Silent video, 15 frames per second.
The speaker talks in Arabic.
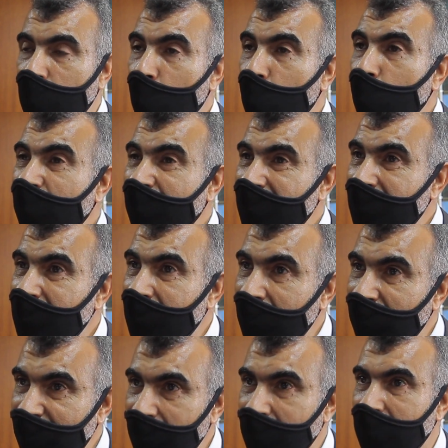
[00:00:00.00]
موقوفه
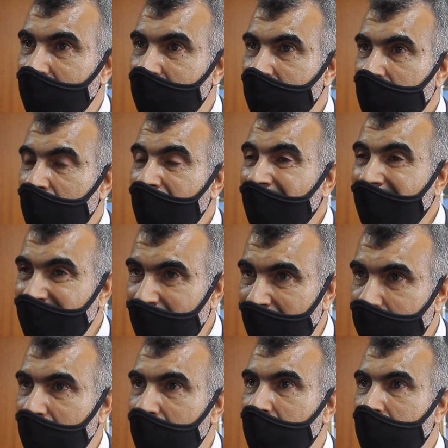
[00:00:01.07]
التنفيذ لا
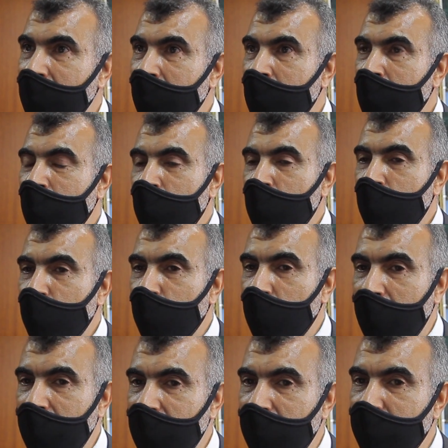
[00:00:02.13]
تعمل
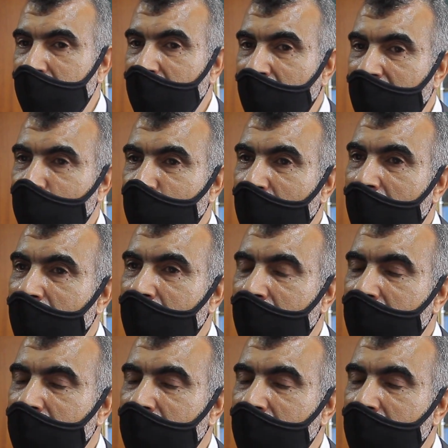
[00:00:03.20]
وهذا من العيب والعار